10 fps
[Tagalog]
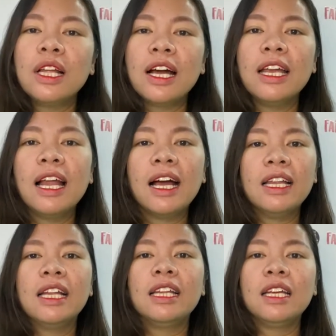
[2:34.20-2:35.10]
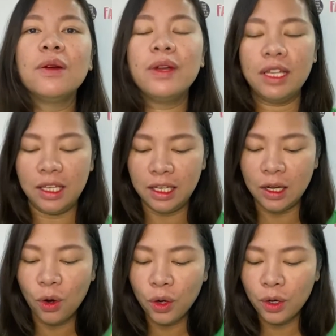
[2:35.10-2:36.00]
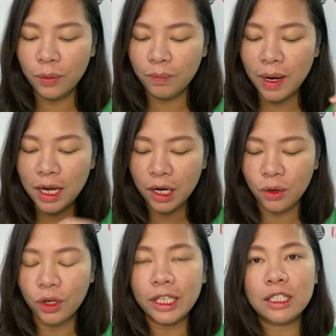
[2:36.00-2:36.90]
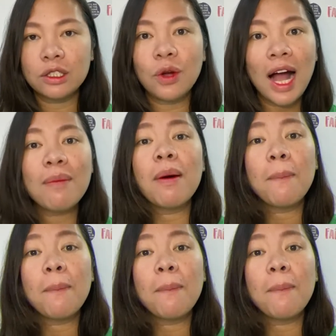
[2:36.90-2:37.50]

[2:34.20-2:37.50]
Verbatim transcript: na kailangan natin gawin or magkaroon is to have